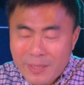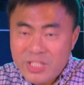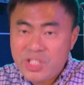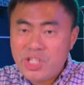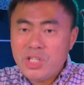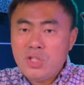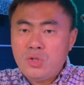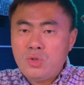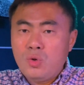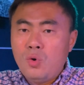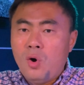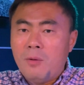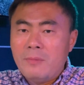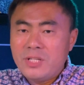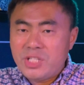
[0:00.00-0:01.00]
们清楚
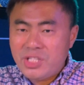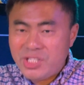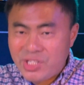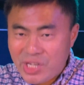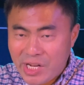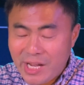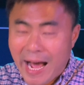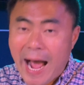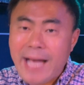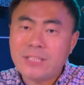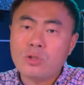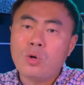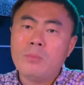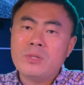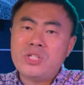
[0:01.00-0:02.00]
我们是神的孩
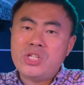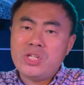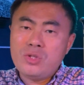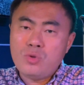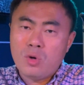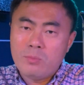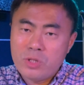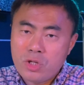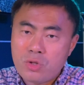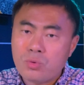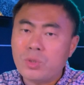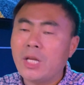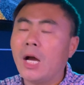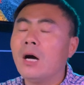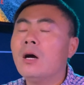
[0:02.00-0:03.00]
子，我们清楚我们是主
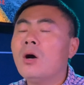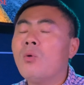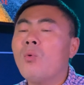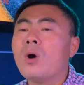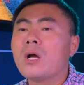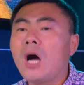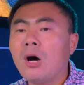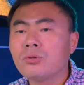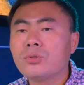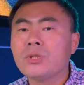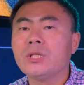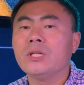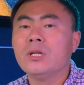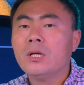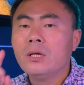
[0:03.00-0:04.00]
的羊，我告诉
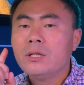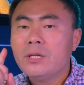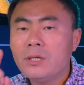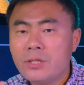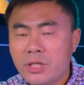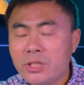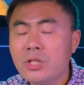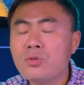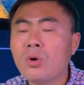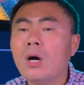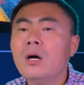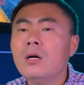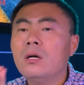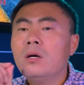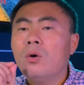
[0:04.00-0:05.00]
你，圣经
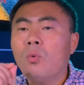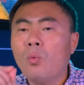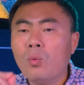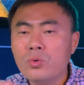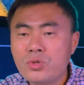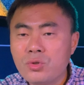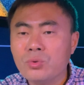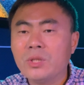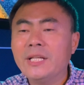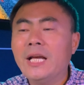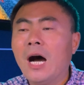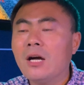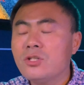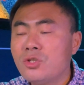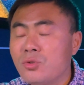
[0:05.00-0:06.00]
说，主的
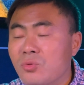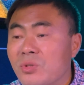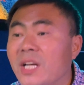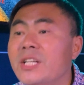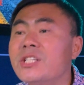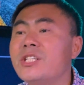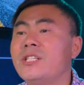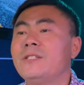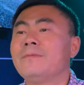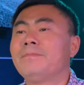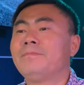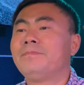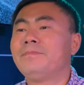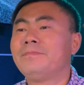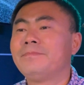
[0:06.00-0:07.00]
羊主认识。
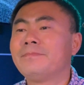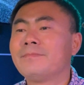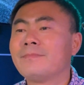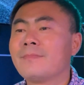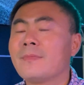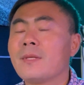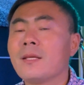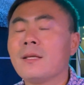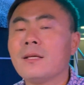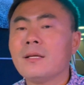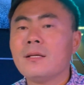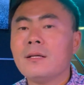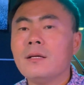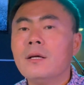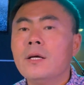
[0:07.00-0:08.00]

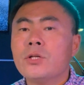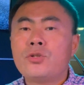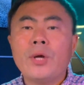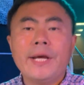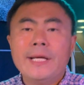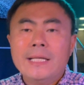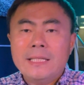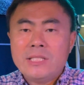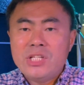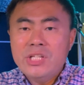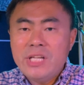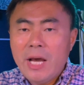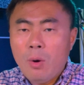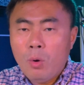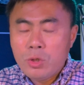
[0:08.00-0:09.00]
所以今
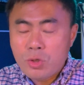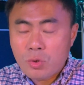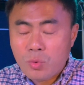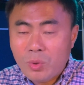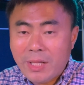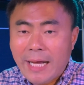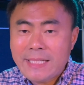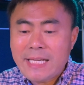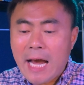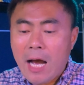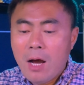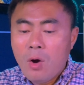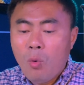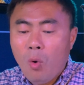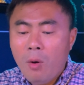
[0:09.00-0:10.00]
天我就鼓励大家，
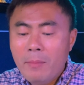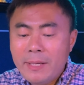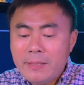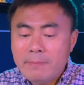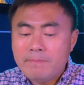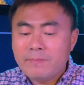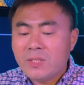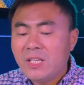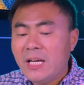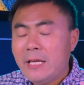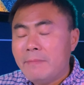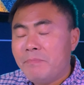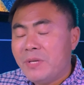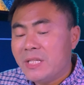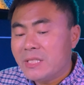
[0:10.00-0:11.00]
我们可
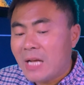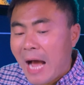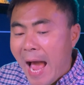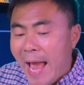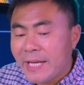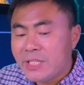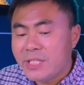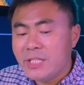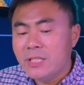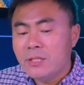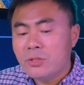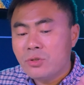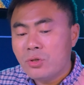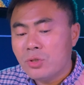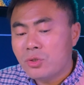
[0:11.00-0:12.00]
以凭着爱
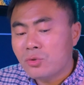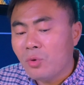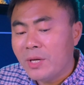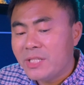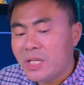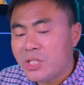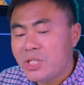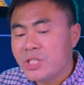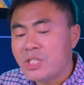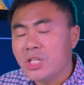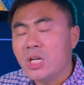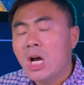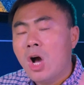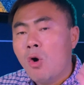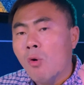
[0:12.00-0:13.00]
心去做一些事
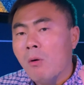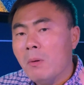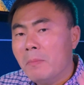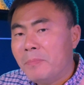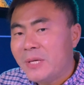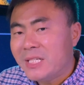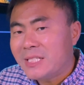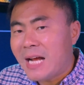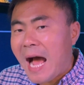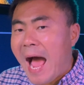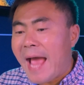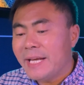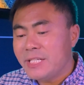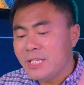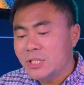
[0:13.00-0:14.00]
情。我们凭着
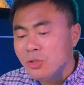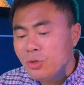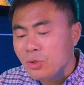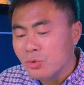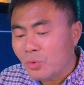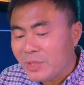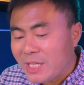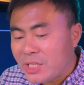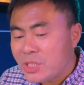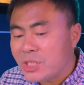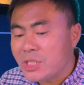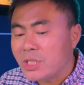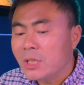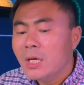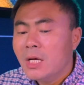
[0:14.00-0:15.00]
爱心去做一些事
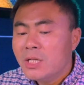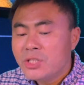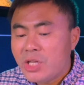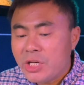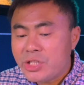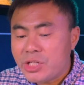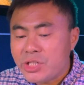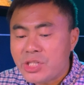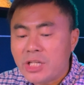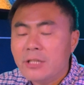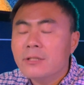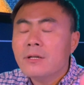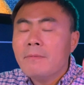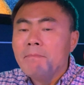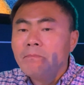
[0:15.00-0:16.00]
情，这些事
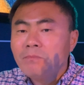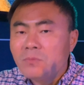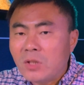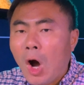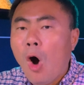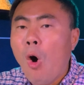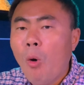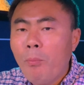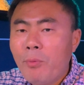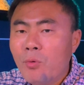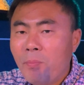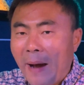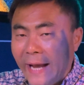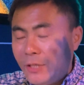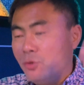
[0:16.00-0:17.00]
情都不
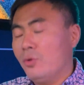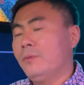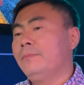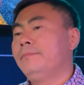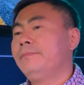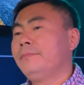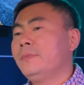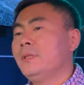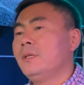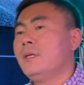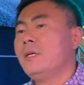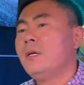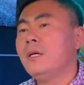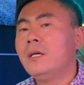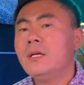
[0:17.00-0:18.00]
白做。
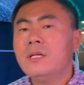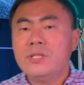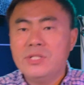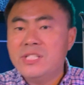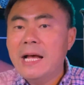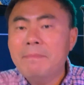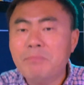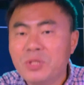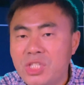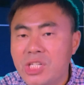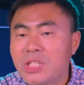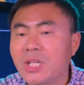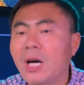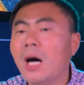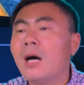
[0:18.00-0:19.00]
人不
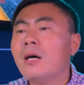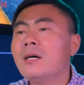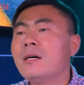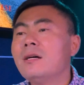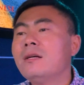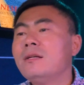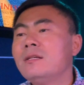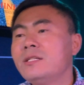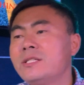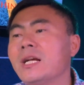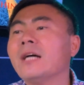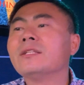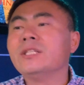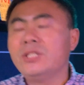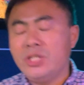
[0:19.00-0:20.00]
记得，
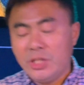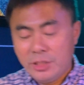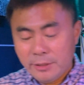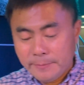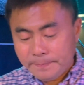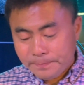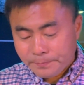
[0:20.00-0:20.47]
上帝记得。